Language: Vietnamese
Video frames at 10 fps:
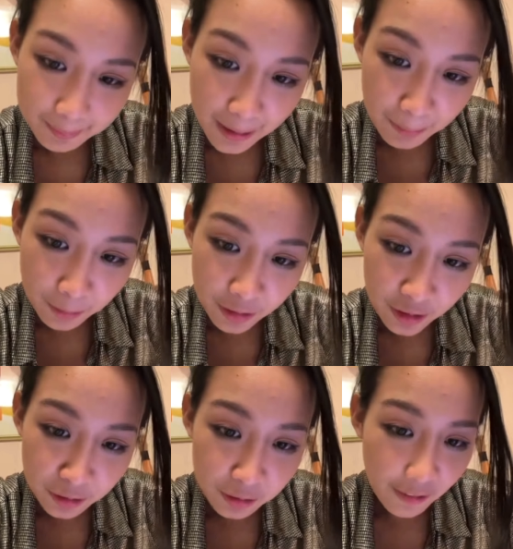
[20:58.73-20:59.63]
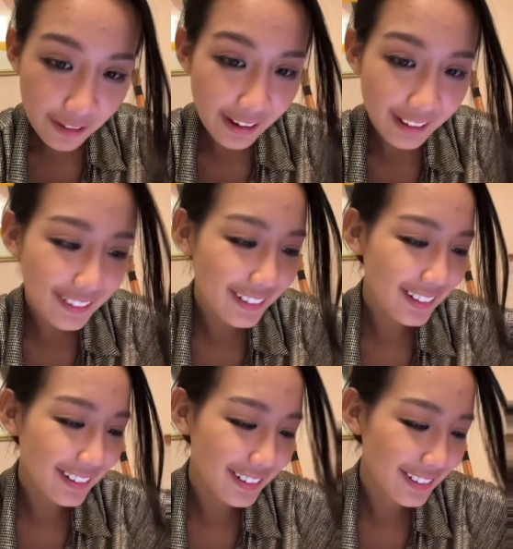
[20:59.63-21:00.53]
Bài Mono u à hả?
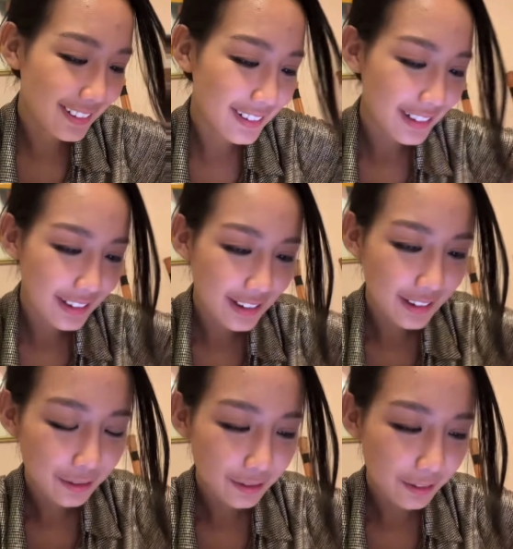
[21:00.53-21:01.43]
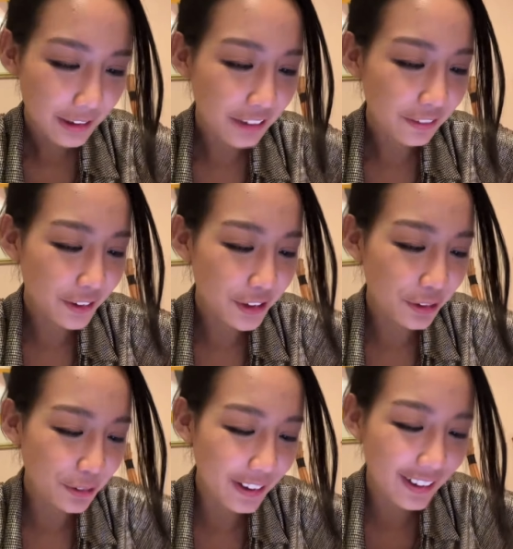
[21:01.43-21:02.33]
Waiting for
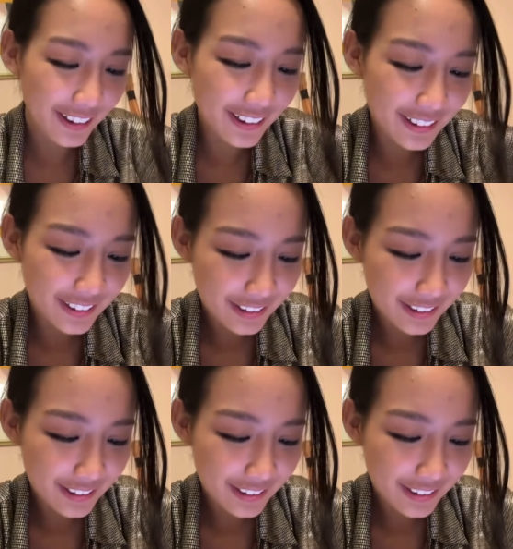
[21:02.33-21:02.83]
you hả?